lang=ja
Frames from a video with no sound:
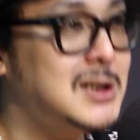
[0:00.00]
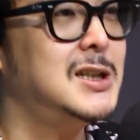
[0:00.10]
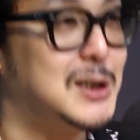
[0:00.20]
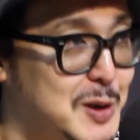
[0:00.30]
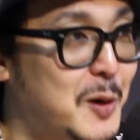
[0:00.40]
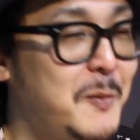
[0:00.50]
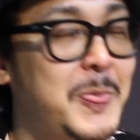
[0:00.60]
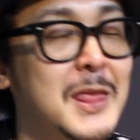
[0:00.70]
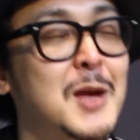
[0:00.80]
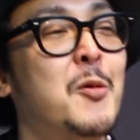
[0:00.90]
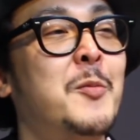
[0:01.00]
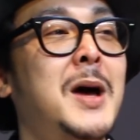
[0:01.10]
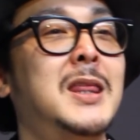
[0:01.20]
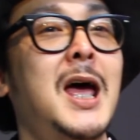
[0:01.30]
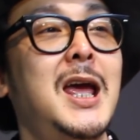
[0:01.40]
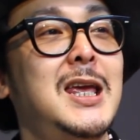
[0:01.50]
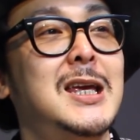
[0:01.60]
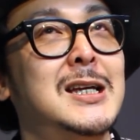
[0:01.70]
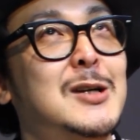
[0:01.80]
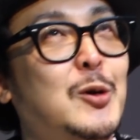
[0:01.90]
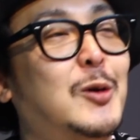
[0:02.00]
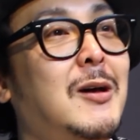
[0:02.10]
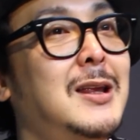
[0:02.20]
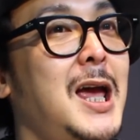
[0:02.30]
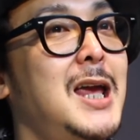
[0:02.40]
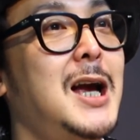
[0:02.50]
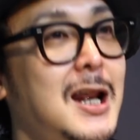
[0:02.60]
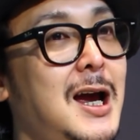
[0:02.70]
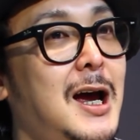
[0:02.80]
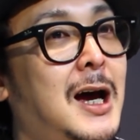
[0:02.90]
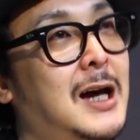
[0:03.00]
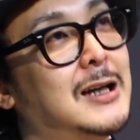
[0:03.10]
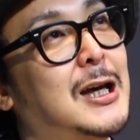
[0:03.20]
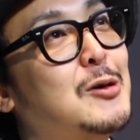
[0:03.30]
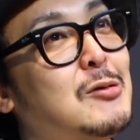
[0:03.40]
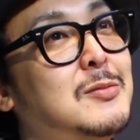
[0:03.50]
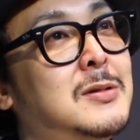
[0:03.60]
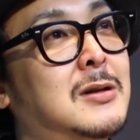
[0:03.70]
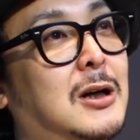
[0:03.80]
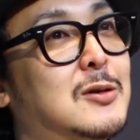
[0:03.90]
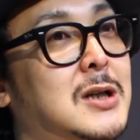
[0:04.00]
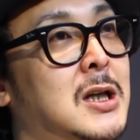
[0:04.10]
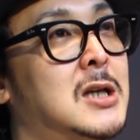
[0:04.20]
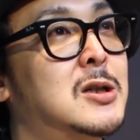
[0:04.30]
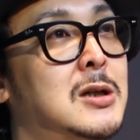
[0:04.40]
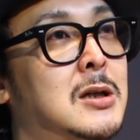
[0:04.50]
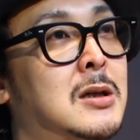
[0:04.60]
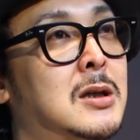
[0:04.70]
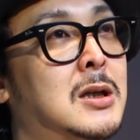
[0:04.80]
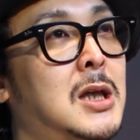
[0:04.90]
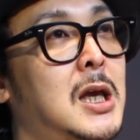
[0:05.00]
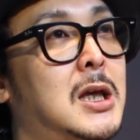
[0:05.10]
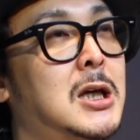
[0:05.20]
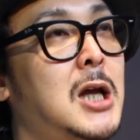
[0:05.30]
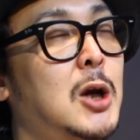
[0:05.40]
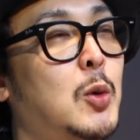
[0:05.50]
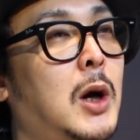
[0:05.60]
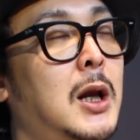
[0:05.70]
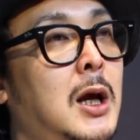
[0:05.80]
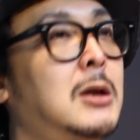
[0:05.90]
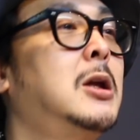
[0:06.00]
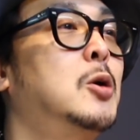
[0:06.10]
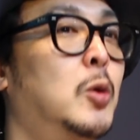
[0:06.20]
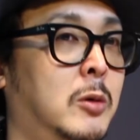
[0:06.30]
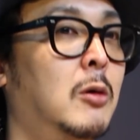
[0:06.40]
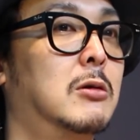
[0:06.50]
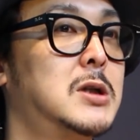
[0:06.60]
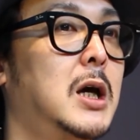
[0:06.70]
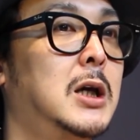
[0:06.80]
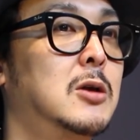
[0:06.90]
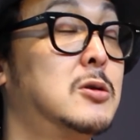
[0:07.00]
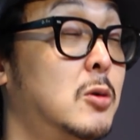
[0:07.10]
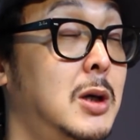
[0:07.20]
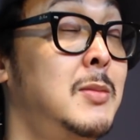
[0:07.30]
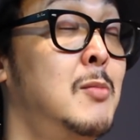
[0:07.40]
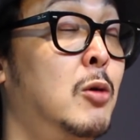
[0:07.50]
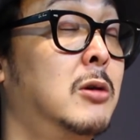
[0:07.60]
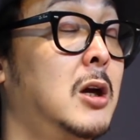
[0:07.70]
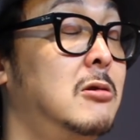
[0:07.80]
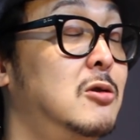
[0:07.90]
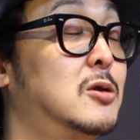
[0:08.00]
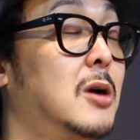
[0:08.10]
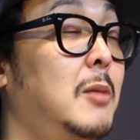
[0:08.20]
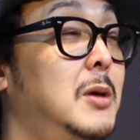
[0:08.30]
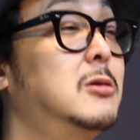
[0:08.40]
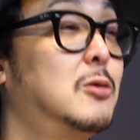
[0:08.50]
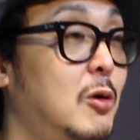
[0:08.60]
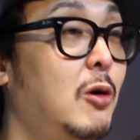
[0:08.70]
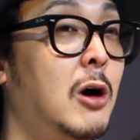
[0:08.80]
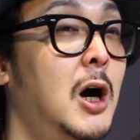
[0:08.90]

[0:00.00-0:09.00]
しいですよ、うんうん、でもまあないことはないから結局文化として根付いてきたのかなっていうことを最近のその移民問題のニュースとか見ると、